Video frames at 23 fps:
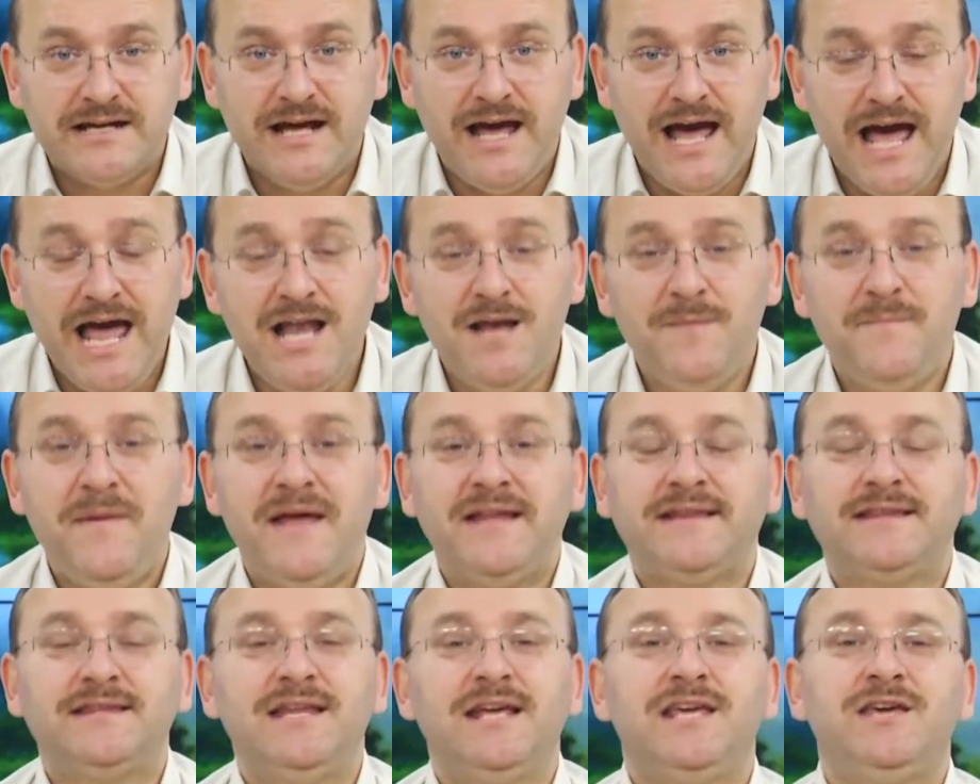
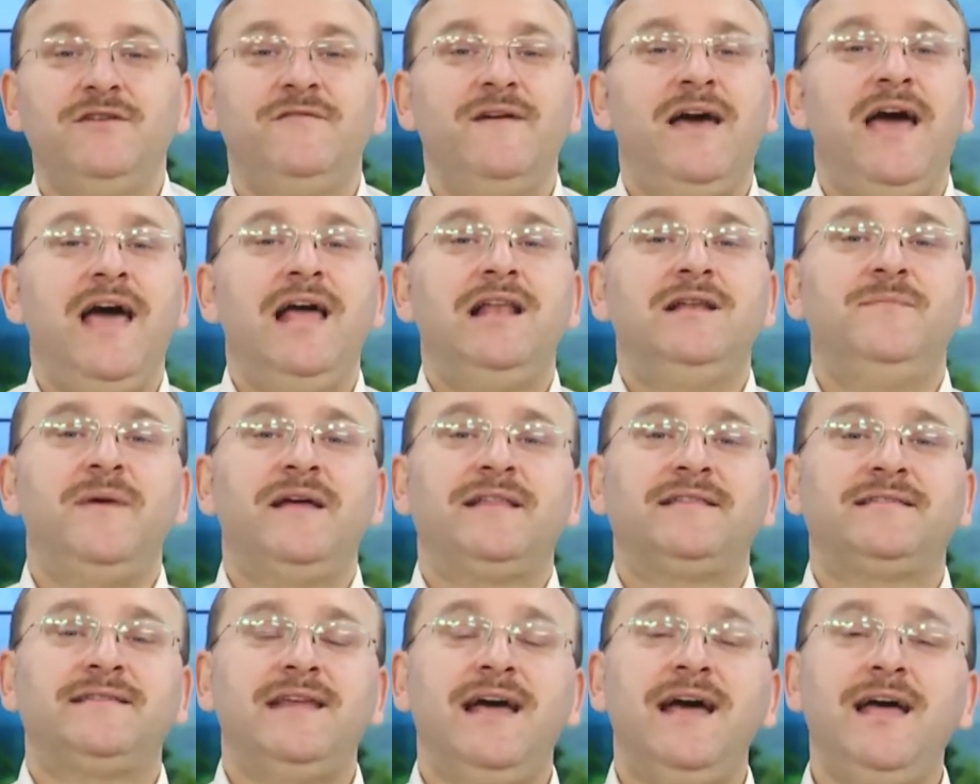Elbette ki ve
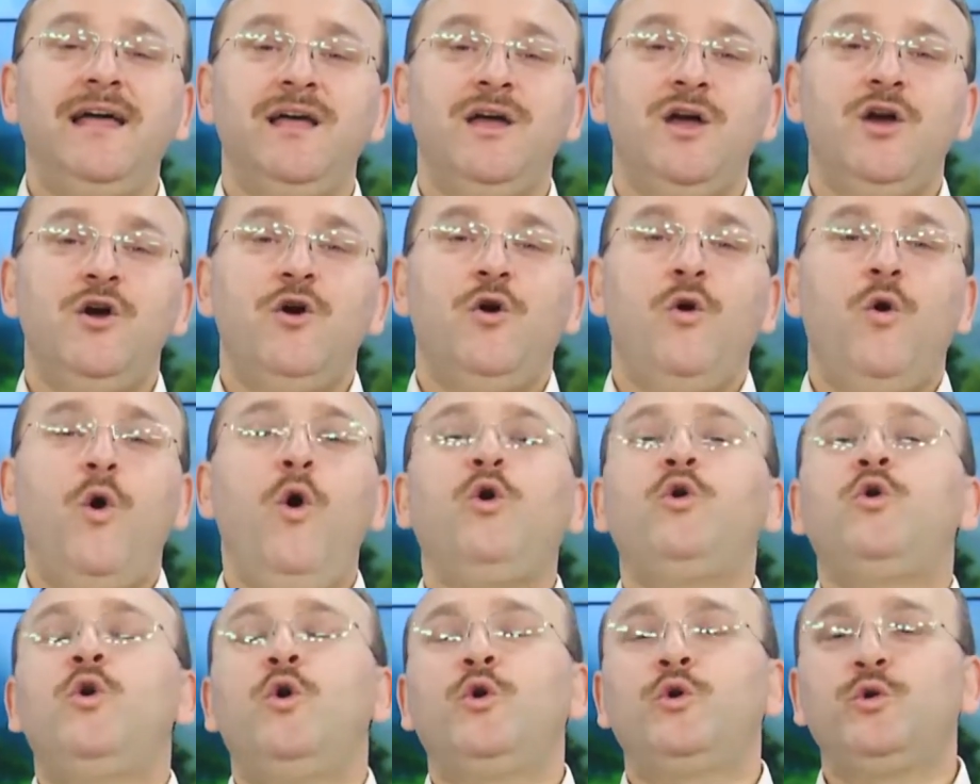elbette
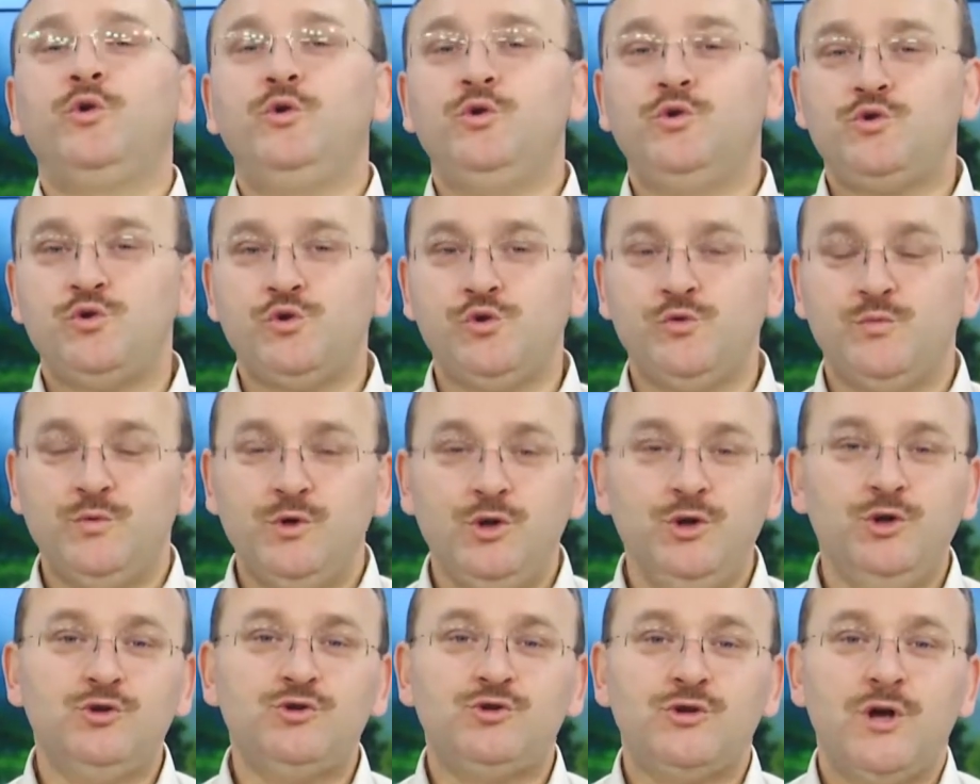o
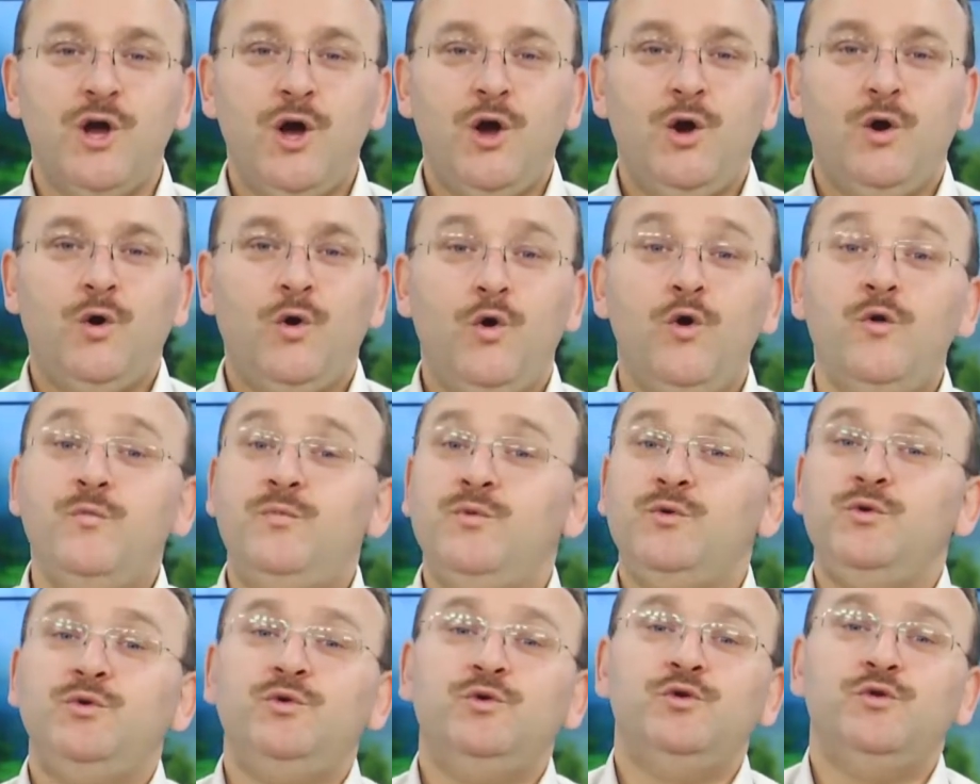koruyucumuz, o
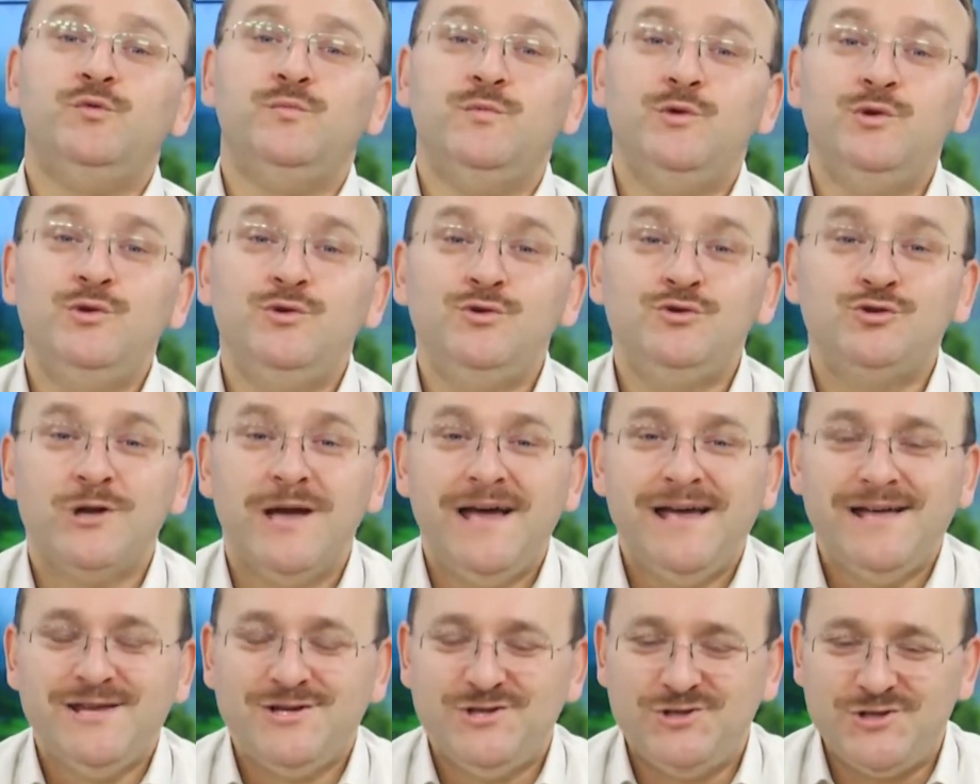büyüğümüz
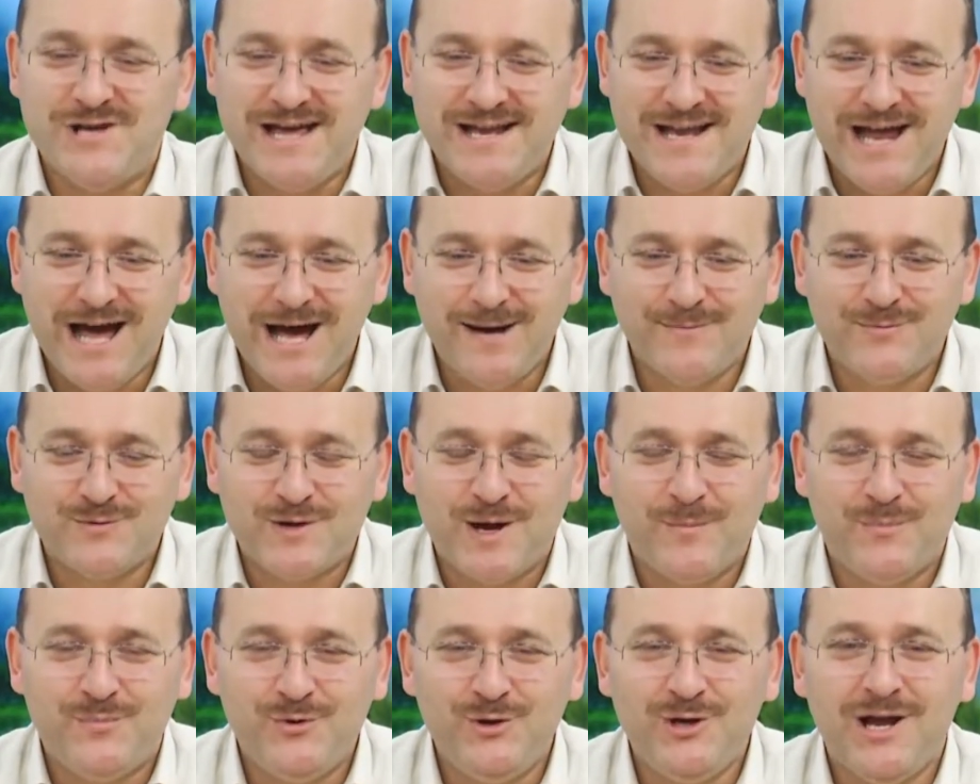Cenab-ı
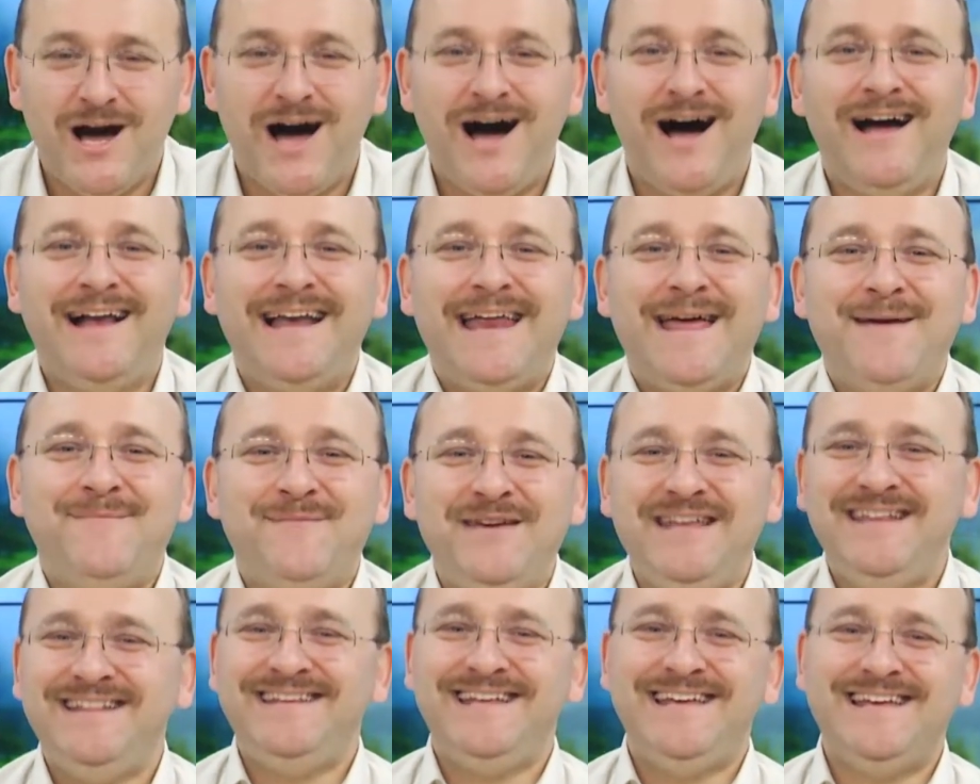Rabbül
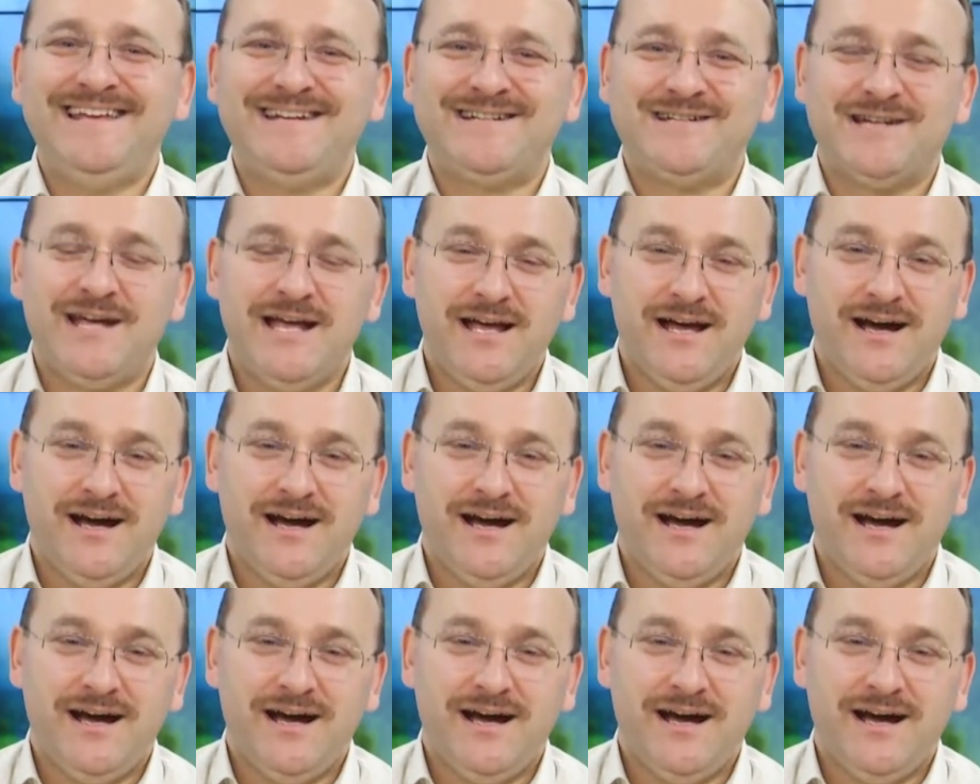Alemin'dir.